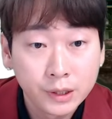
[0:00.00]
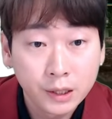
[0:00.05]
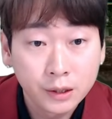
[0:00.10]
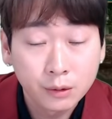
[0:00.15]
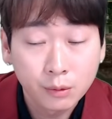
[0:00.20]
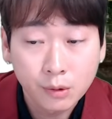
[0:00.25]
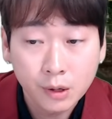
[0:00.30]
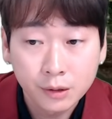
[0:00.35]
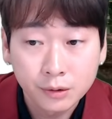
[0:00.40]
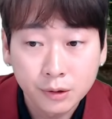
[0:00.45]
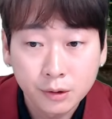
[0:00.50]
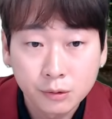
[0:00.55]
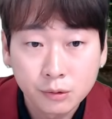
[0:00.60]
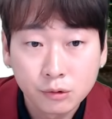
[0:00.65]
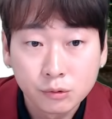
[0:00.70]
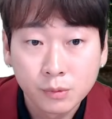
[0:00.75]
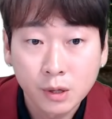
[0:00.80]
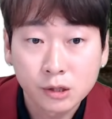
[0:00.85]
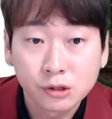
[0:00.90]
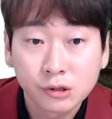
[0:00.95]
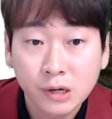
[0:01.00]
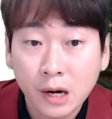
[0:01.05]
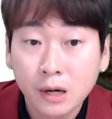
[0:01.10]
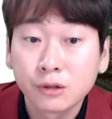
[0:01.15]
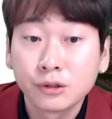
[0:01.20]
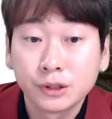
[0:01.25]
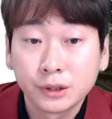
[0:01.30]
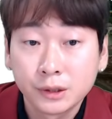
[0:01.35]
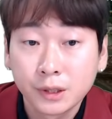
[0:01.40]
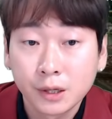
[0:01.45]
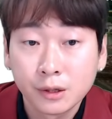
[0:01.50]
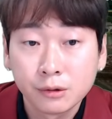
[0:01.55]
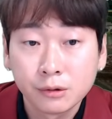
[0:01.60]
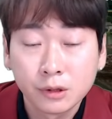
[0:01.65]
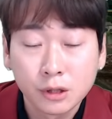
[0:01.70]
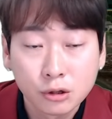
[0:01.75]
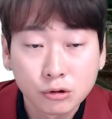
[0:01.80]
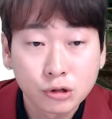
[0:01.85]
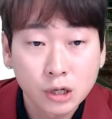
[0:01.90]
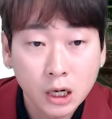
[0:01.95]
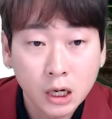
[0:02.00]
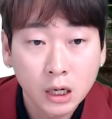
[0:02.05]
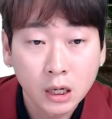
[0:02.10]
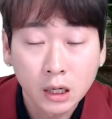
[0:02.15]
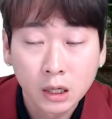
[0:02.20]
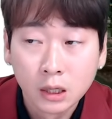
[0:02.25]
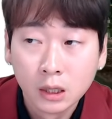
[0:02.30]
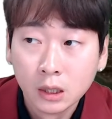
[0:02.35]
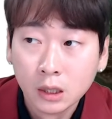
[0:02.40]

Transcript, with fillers: 音とかっていうのをうまく隠しているっていうか、